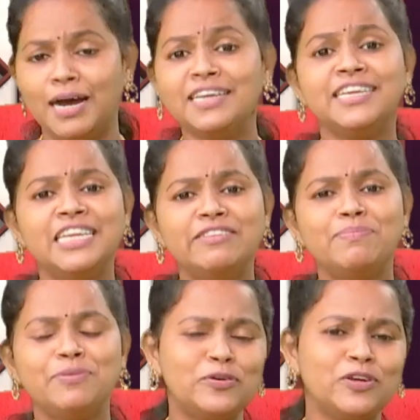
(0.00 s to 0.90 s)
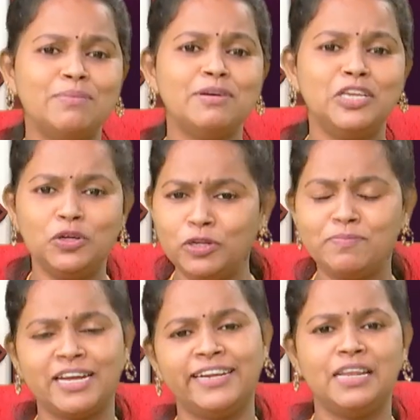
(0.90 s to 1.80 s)
மாதா டிவி ப்ரோக்ராமை
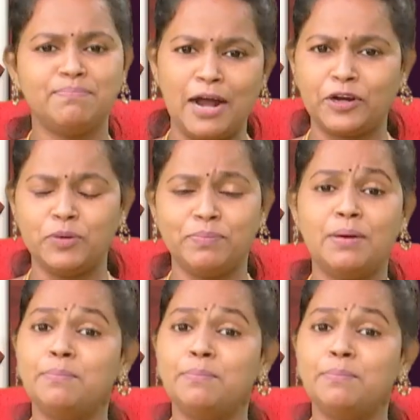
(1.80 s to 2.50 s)
யூடியூப் சேனலில் பார்க்கணுமா